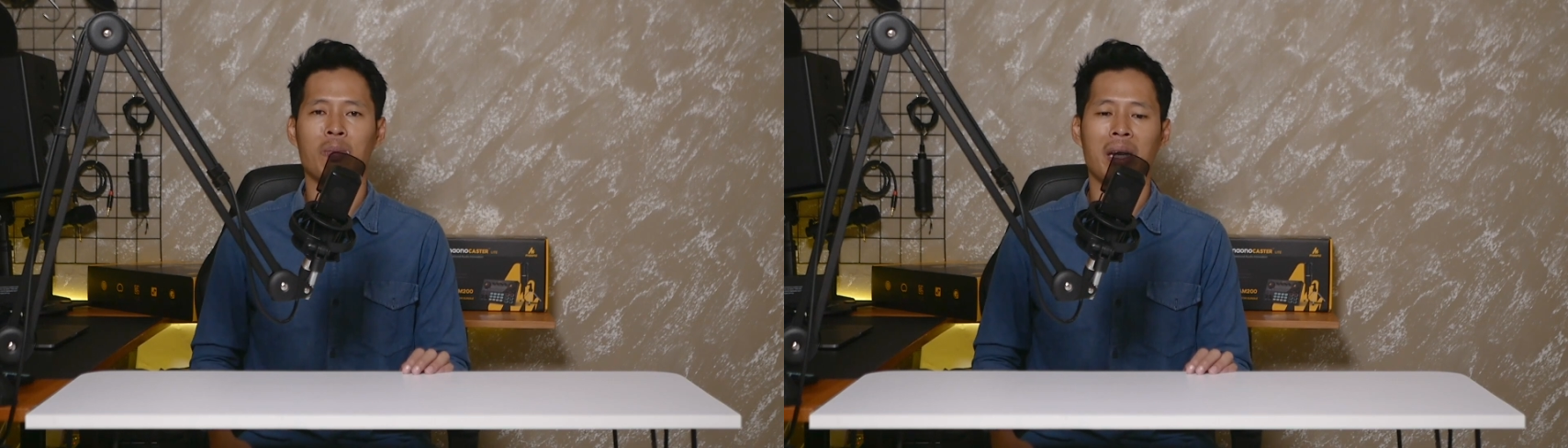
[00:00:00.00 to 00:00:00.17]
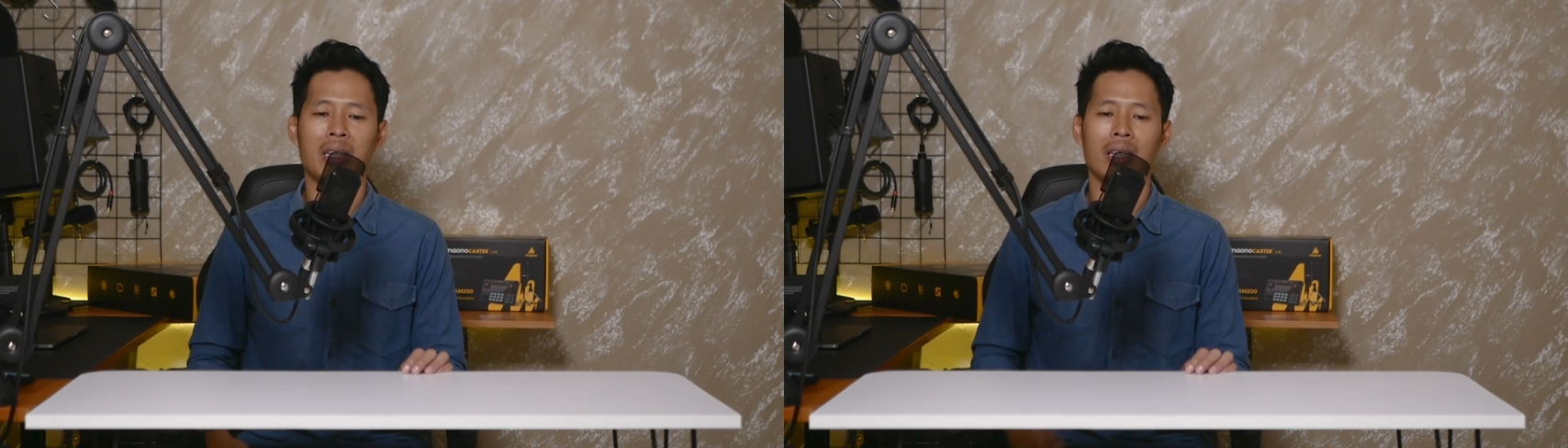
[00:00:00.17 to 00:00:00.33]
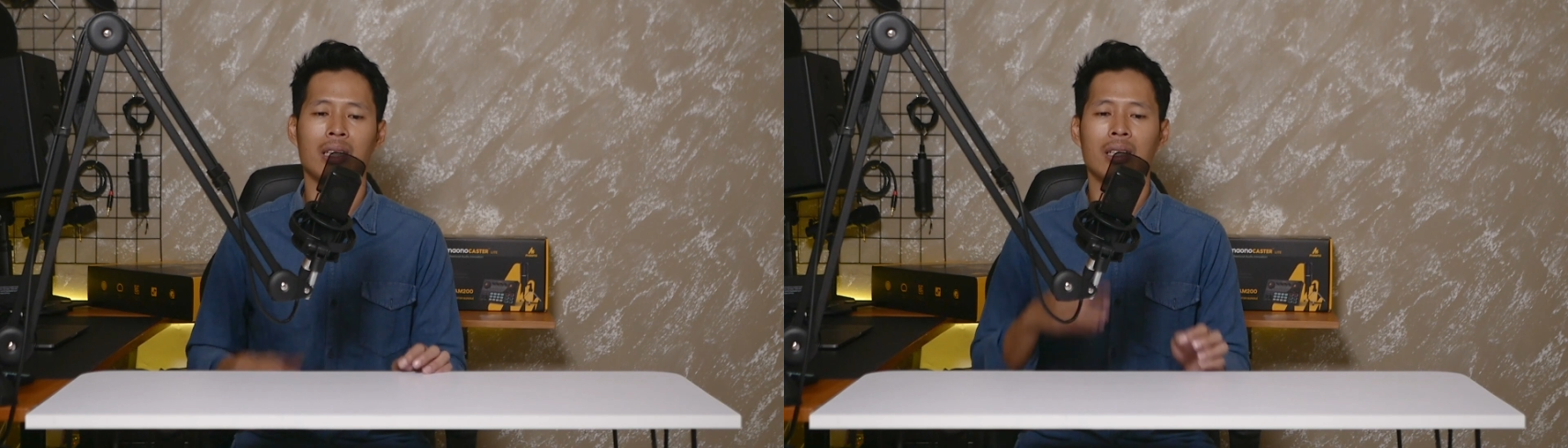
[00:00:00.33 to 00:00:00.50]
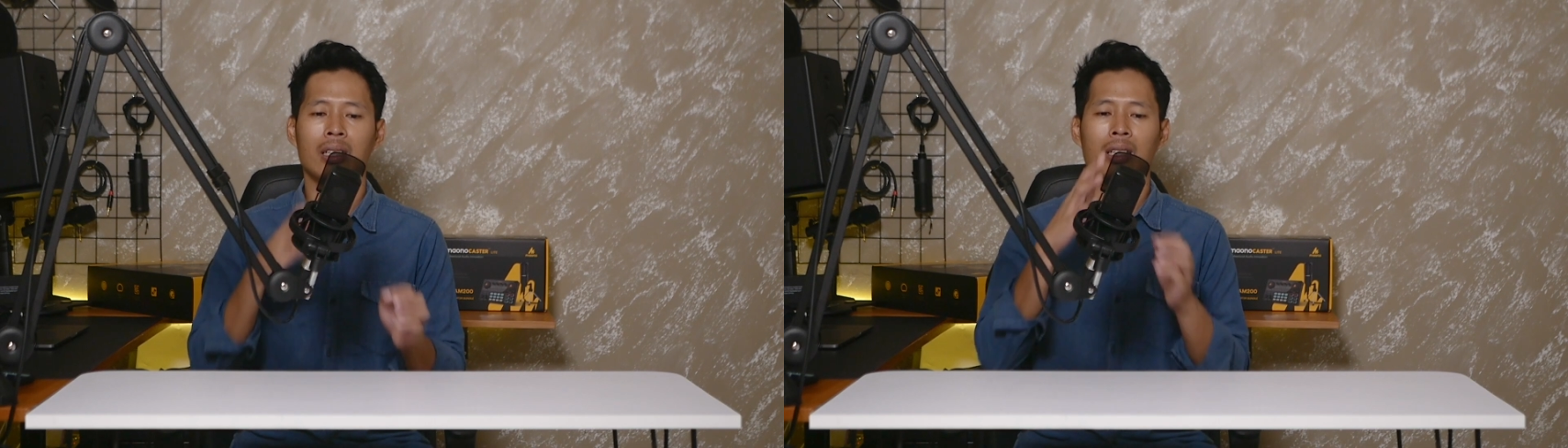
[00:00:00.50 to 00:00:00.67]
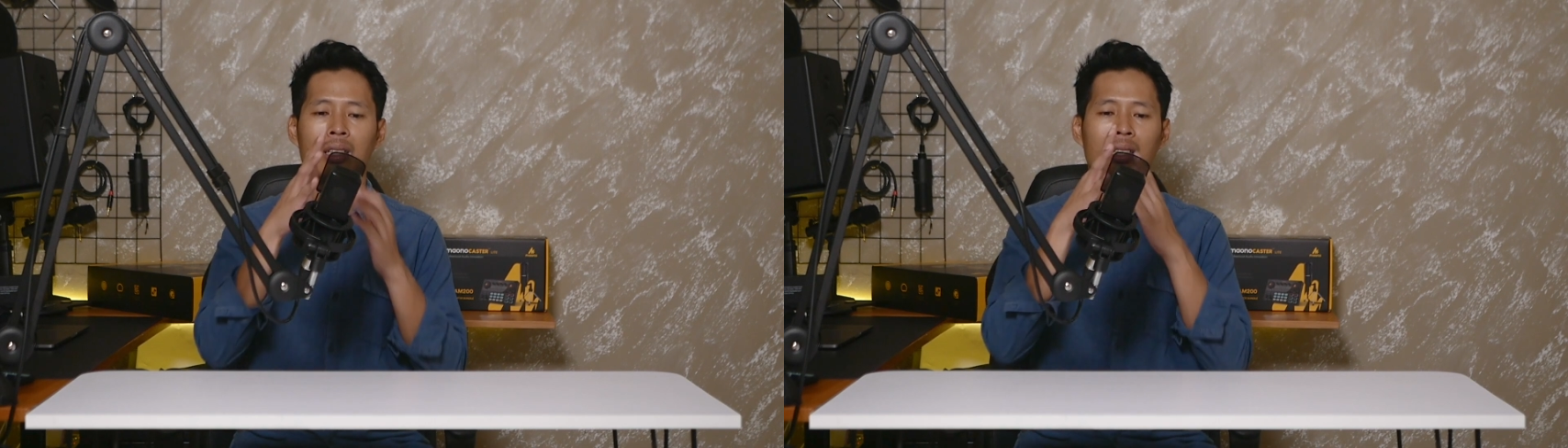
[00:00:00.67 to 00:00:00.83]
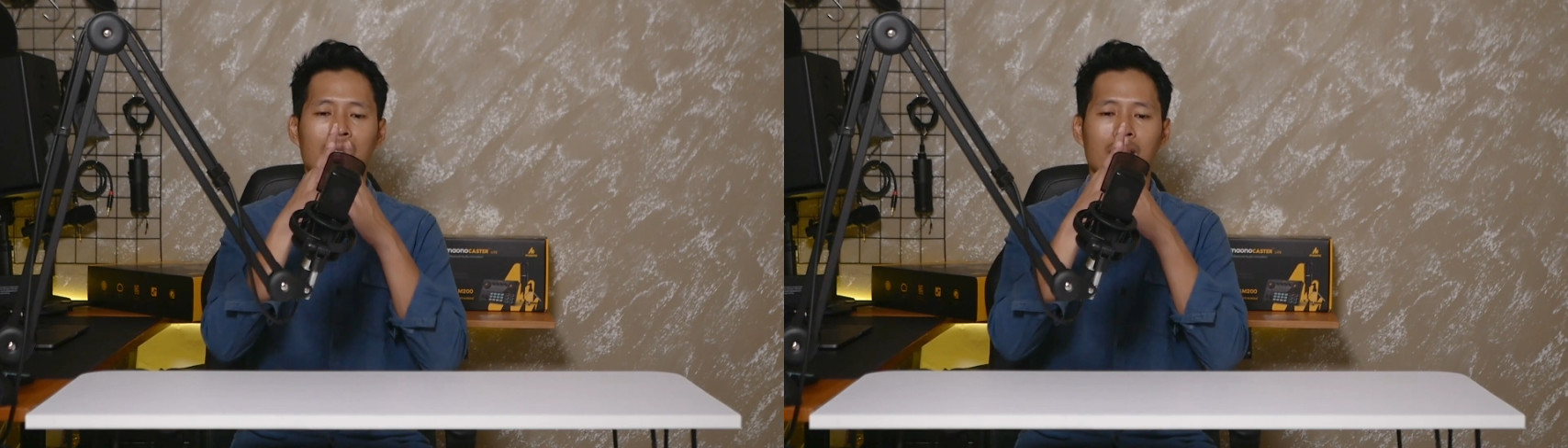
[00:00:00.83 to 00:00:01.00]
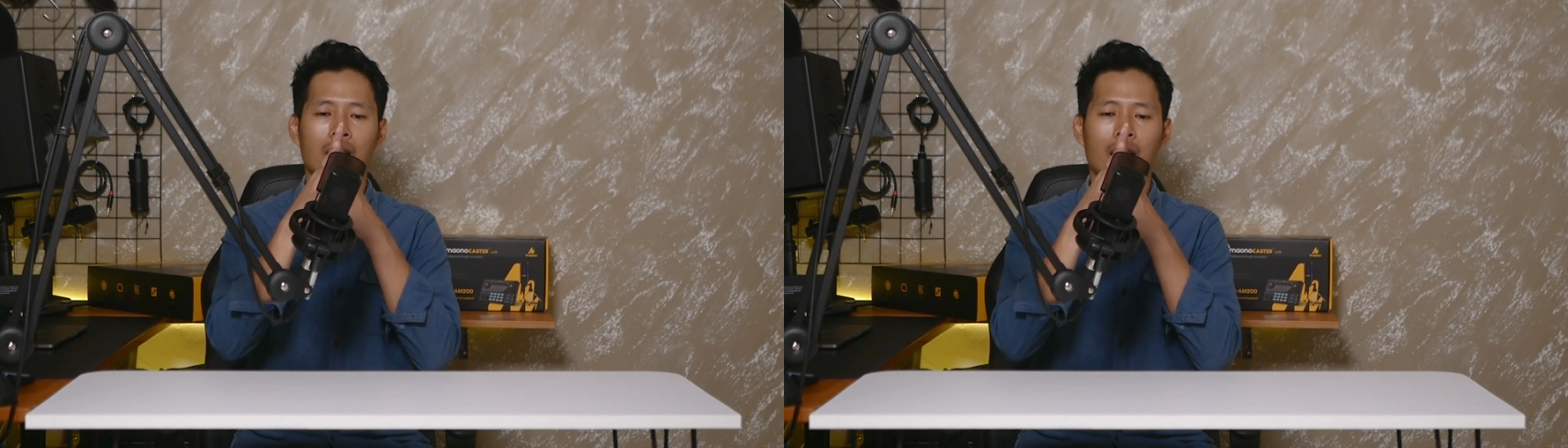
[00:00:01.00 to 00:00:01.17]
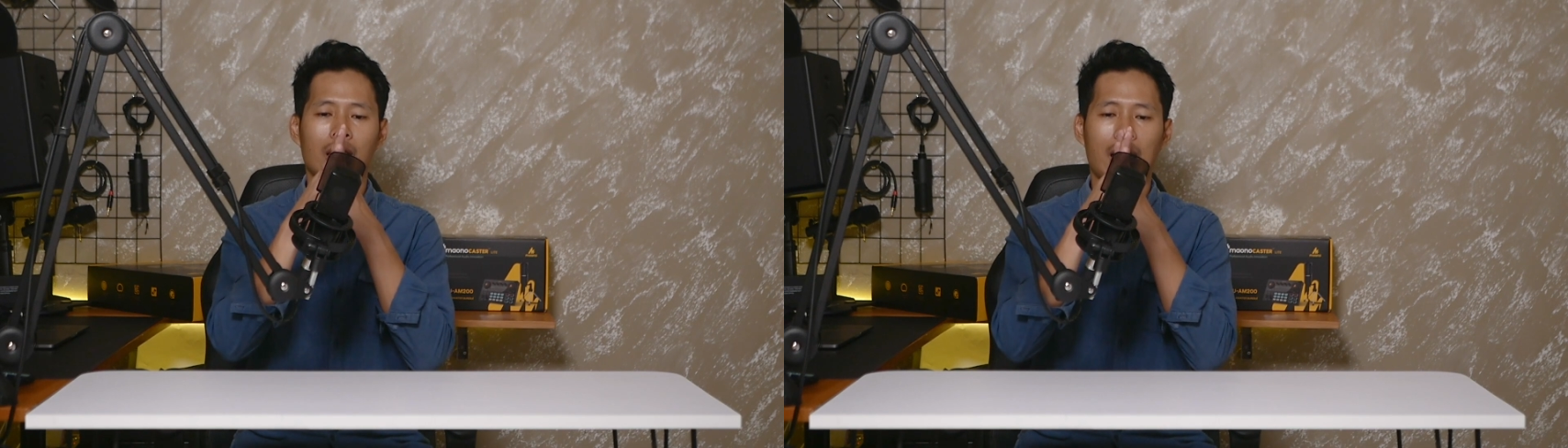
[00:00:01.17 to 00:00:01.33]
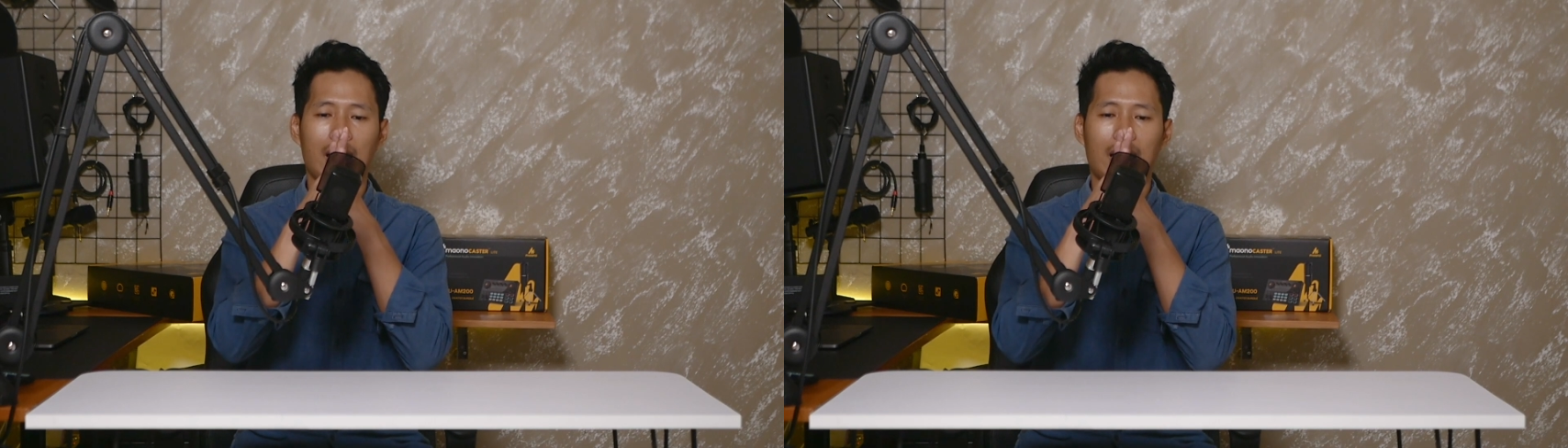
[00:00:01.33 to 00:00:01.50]
micnya
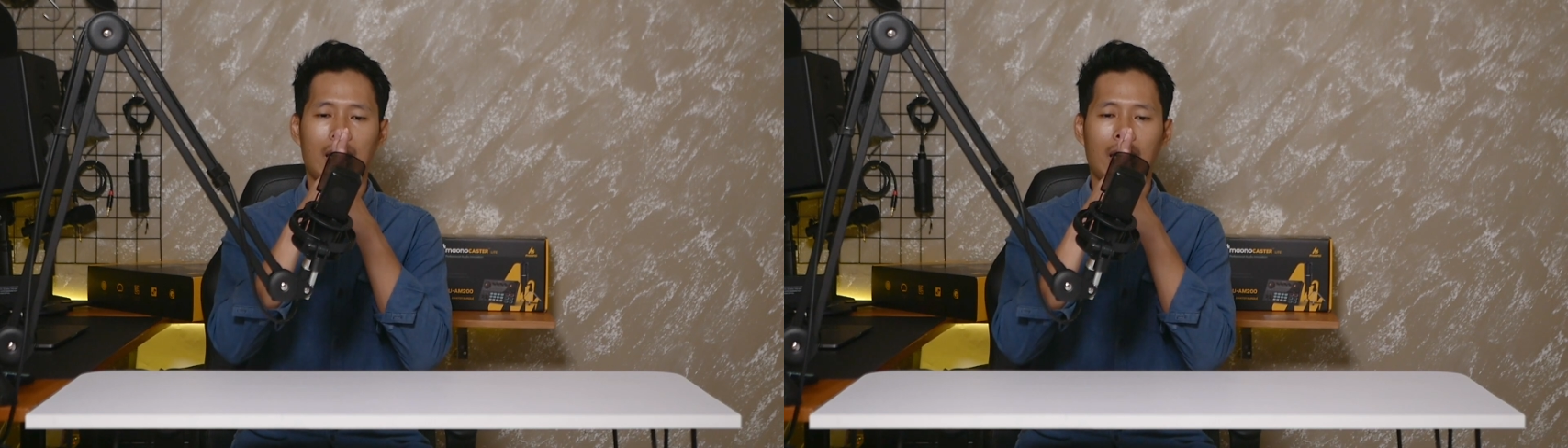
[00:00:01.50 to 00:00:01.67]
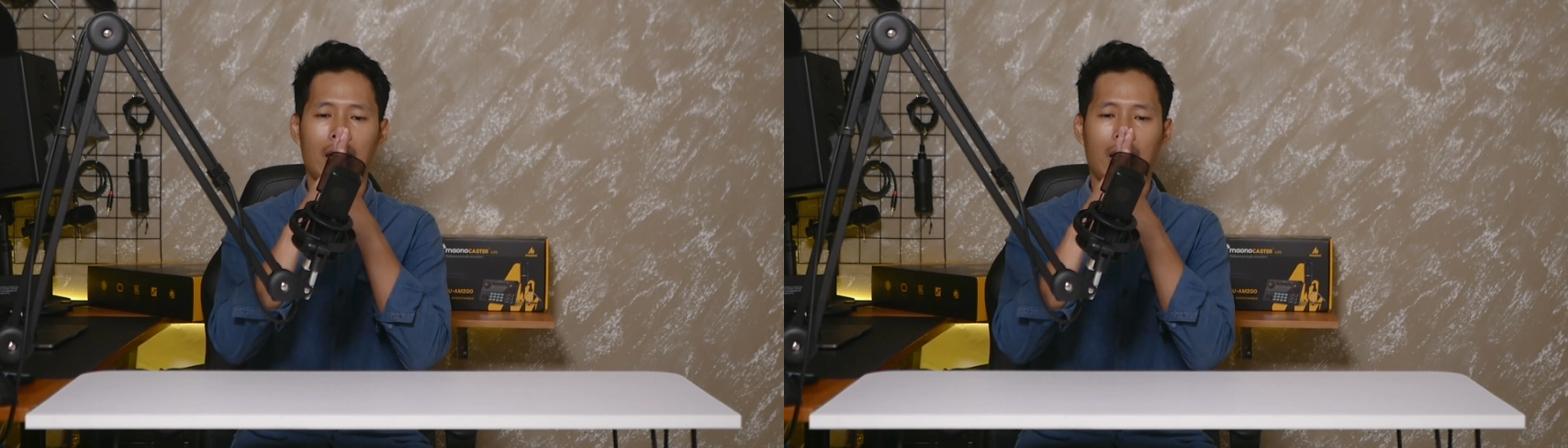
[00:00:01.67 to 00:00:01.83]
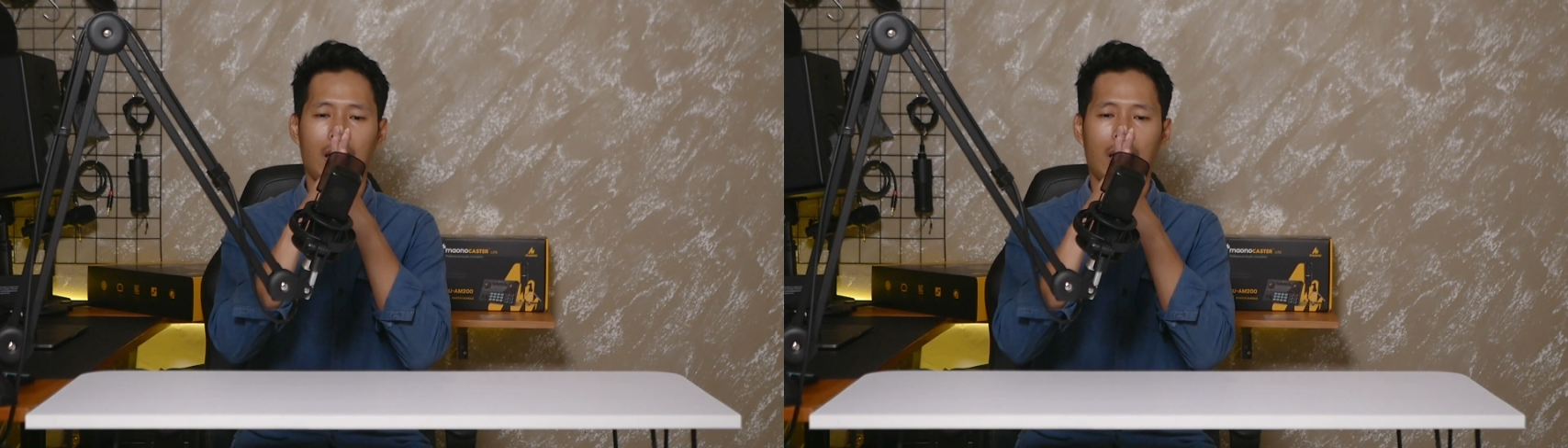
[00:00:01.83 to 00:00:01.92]
sekitar